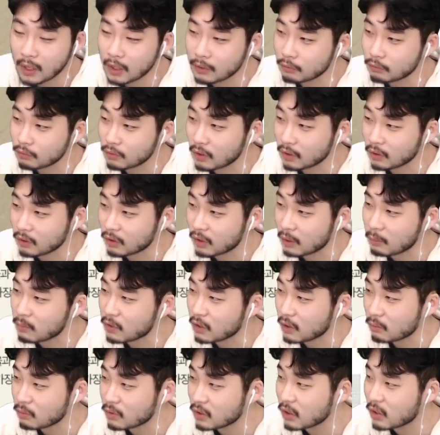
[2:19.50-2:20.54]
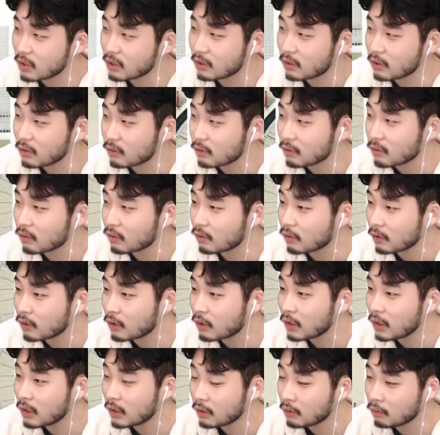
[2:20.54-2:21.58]
아주 그냥 김치김치한 어,
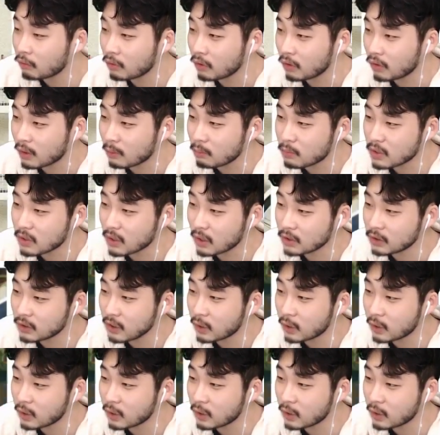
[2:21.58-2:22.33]
우리 김치까지